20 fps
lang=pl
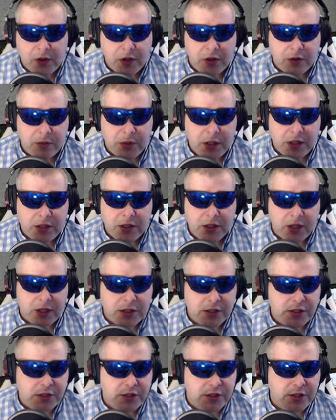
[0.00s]
normalnie
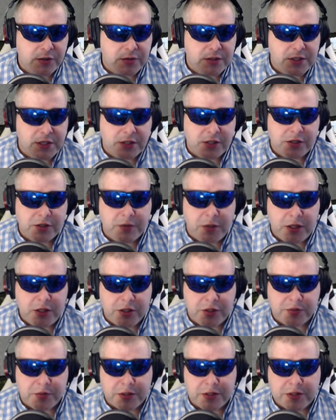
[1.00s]
aż się
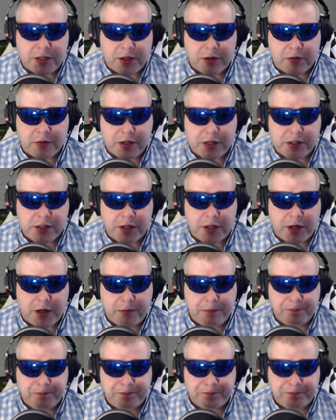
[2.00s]
zatrzymaliśmy z tego wrażenia.